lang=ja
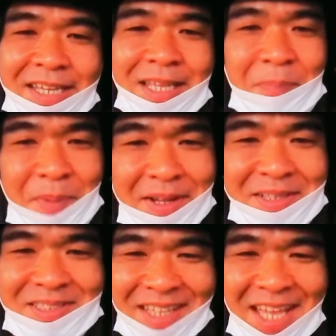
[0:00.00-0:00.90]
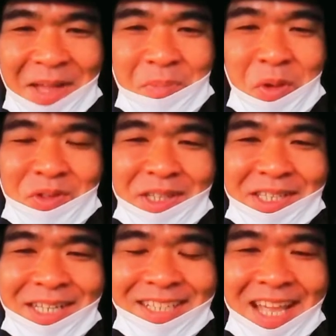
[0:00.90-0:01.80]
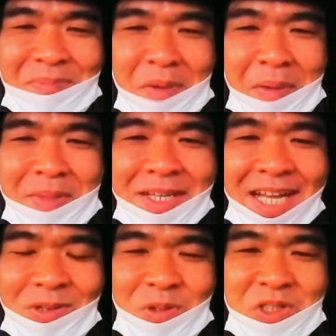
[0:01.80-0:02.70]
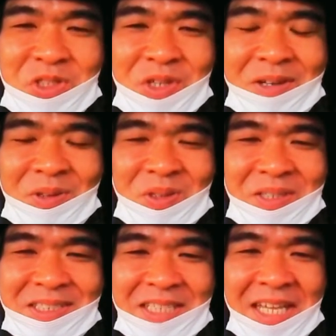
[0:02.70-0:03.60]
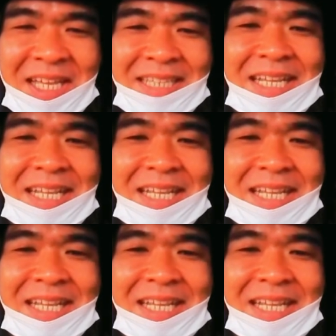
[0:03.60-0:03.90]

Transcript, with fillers: やっぱりですね、目的がないまま未開の土地を歩くとですね、